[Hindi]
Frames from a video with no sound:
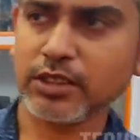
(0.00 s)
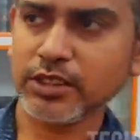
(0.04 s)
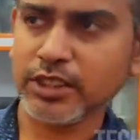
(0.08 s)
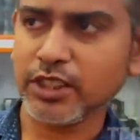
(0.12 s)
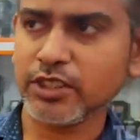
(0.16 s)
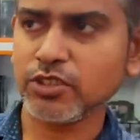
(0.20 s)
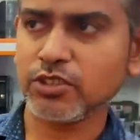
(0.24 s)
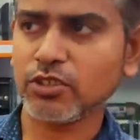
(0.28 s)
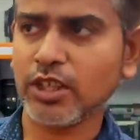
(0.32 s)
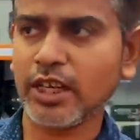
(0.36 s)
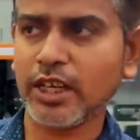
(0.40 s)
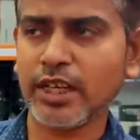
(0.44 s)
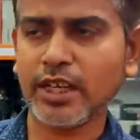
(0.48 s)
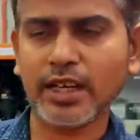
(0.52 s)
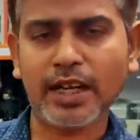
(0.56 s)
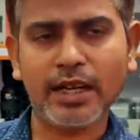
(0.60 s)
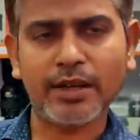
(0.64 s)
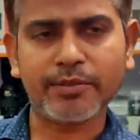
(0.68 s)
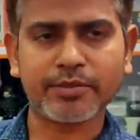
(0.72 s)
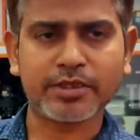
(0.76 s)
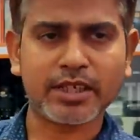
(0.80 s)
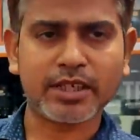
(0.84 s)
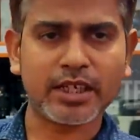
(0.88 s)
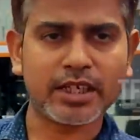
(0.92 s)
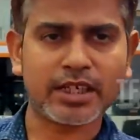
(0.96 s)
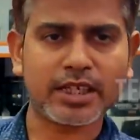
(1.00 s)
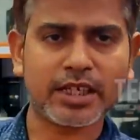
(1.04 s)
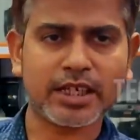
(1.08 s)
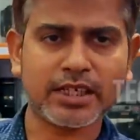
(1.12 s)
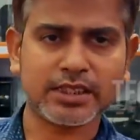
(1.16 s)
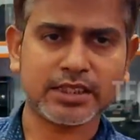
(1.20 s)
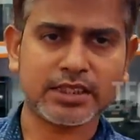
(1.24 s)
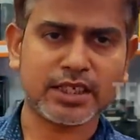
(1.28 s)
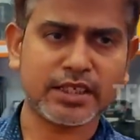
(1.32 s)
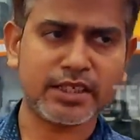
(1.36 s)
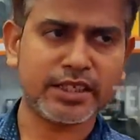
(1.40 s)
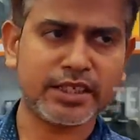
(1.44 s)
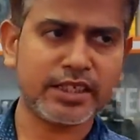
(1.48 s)
ये जो है लाइव
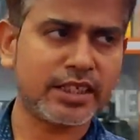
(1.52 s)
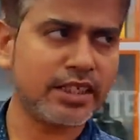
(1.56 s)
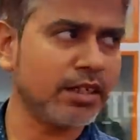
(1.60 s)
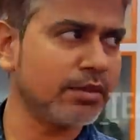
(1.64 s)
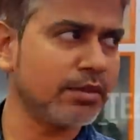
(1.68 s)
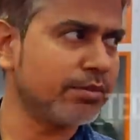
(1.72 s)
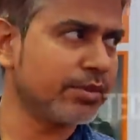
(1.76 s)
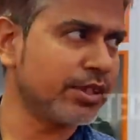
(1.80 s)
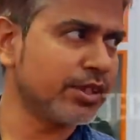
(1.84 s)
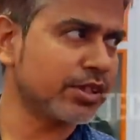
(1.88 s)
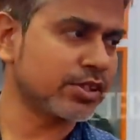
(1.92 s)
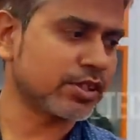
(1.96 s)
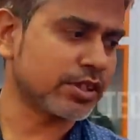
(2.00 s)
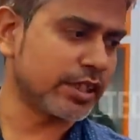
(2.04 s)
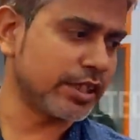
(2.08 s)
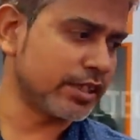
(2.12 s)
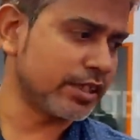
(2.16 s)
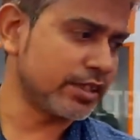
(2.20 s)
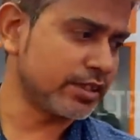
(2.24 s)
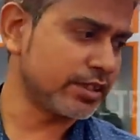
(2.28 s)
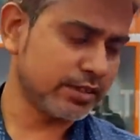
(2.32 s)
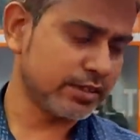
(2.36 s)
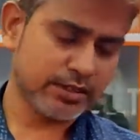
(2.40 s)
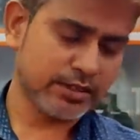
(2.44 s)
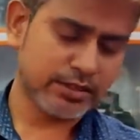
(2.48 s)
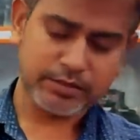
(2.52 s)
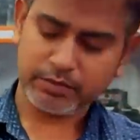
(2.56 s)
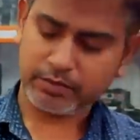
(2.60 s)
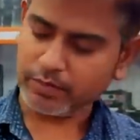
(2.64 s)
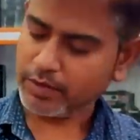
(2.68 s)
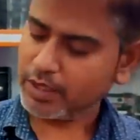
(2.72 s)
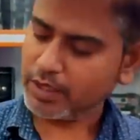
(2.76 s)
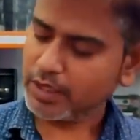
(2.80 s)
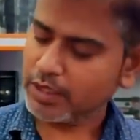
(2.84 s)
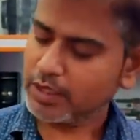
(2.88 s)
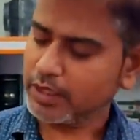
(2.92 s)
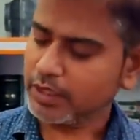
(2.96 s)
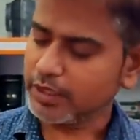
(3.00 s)
टेलीकास्ट करने के लिए बेस्ट है
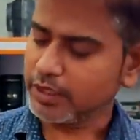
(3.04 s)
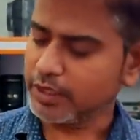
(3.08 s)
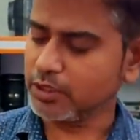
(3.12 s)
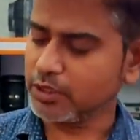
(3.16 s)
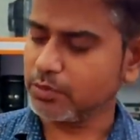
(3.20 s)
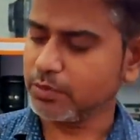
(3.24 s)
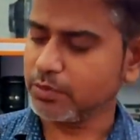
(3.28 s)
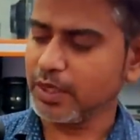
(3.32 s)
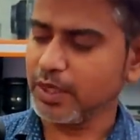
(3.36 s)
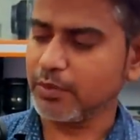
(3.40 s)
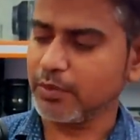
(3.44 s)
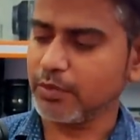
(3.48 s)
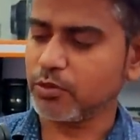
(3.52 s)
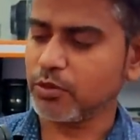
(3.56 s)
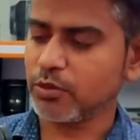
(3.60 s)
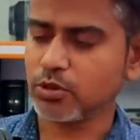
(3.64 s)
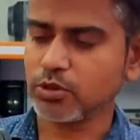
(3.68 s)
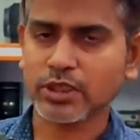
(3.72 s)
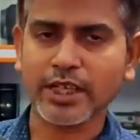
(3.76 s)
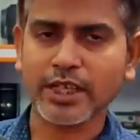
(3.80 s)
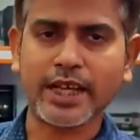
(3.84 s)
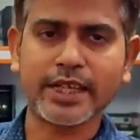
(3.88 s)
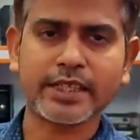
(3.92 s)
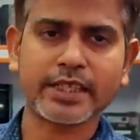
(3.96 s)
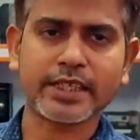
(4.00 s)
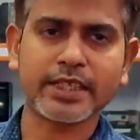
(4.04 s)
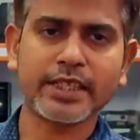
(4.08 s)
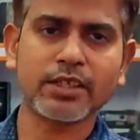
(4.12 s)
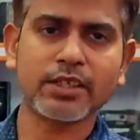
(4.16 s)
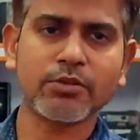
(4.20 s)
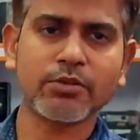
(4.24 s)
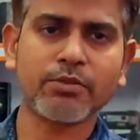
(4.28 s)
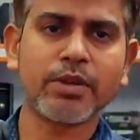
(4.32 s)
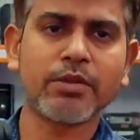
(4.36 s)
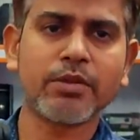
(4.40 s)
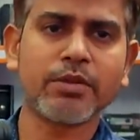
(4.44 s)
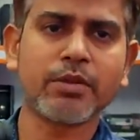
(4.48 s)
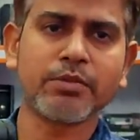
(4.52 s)
अच्छा। इसमें आपको सात हज़ार
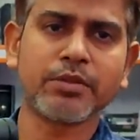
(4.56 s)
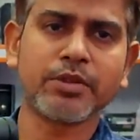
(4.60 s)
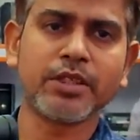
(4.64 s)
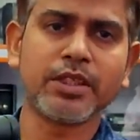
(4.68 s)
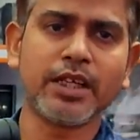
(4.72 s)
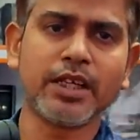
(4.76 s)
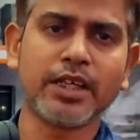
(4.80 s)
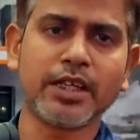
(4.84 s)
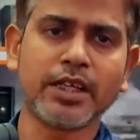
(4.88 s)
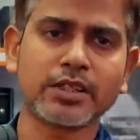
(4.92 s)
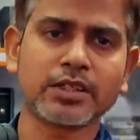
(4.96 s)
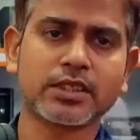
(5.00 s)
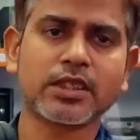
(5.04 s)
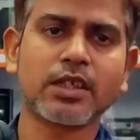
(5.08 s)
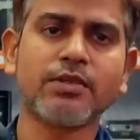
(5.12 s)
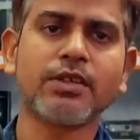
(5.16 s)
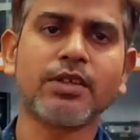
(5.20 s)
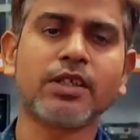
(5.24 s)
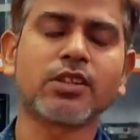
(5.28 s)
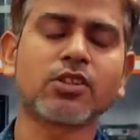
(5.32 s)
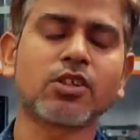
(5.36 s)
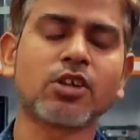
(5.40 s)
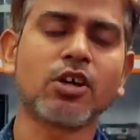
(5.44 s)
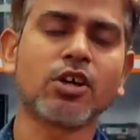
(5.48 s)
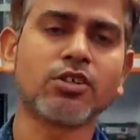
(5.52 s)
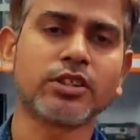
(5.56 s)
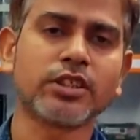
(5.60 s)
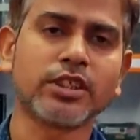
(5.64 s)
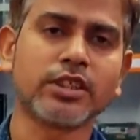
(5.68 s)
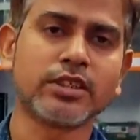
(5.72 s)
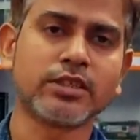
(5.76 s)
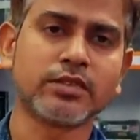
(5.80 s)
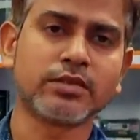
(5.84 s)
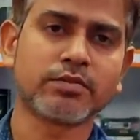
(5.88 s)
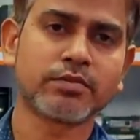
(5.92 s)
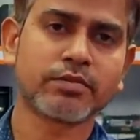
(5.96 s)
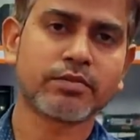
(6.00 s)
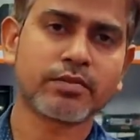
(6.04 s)
रुपये में मिल जाएगा सेवन थाउजेंड
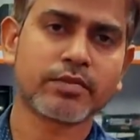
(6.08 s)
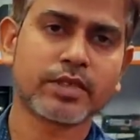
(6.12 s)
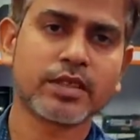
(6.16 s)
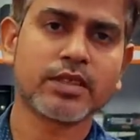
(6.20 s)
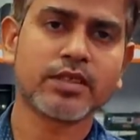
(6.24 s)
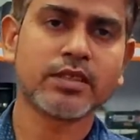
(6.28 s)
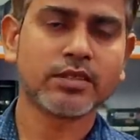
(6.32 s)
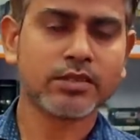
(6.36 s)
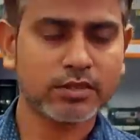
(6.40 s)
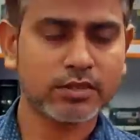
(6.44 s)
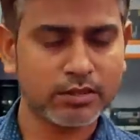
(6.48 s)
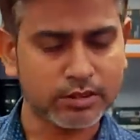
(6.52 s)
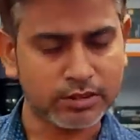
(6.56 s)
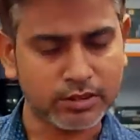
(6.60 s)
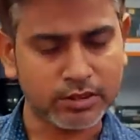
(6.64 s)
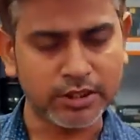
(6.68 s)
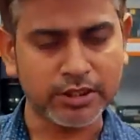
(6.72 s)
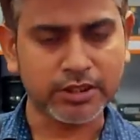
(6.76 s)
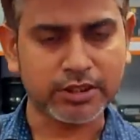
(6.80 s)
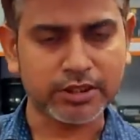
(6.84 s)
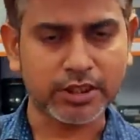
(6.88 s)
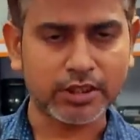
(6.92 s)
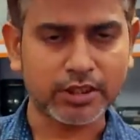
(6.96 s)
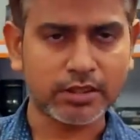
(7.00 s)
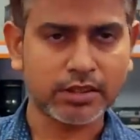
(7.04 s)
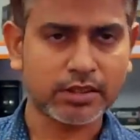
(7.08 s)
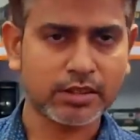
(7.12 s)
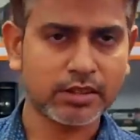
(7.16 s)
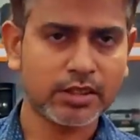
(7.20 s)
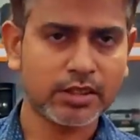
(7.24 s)
सेवन थाउजेंड जी सर